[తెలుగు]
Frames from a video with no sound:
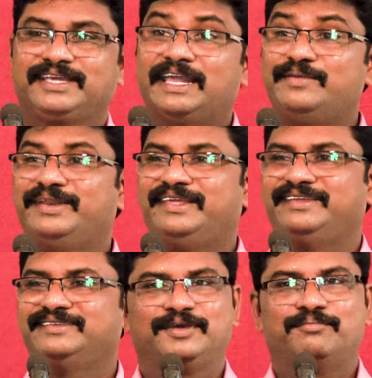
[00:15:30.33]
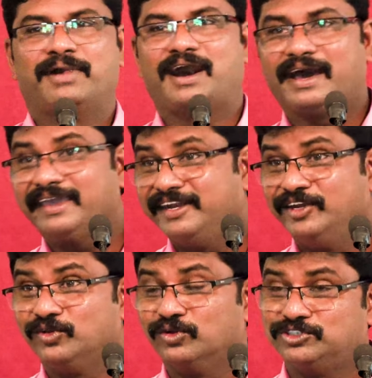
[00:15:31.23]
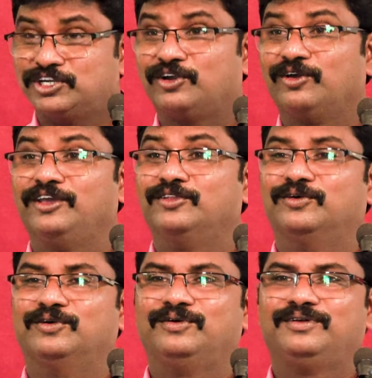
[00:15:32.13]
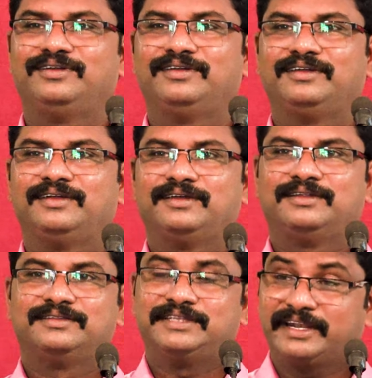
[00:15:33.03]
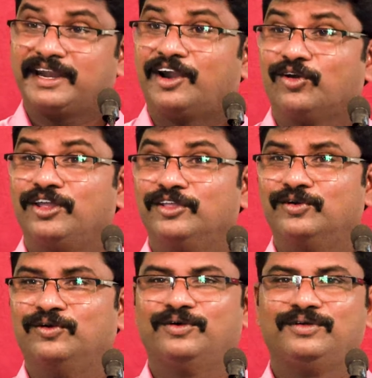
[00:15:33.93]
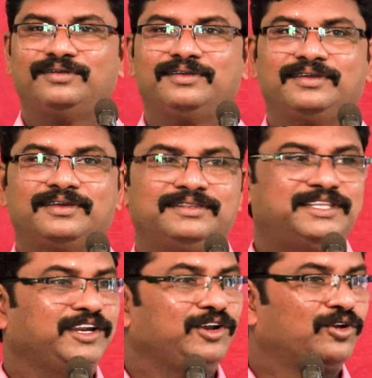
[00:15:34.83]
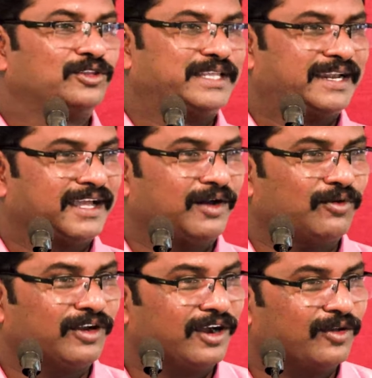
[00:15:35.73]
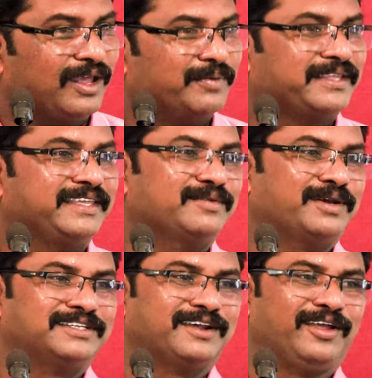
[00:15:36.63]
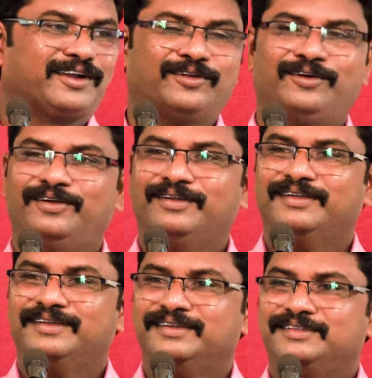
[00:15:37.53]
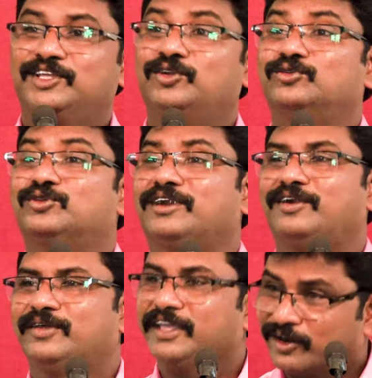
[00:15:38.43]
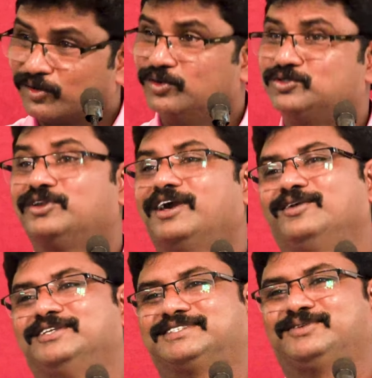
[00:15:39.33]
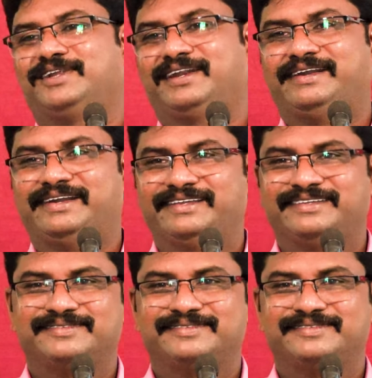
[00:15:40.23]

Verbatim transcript: గలిబిలి మా ఆయన ఇంటికి వచ్చాడో లేదో తిన్నాడో లేదో తినింట్లో తిన్నగా ఉన్నాడో లేకపోతే కింద బజార్లో ఎక్కడో తిరుగుతున్నాడు ఎక్కడ కూర్చొని ఆలోచిస్తుంటారండి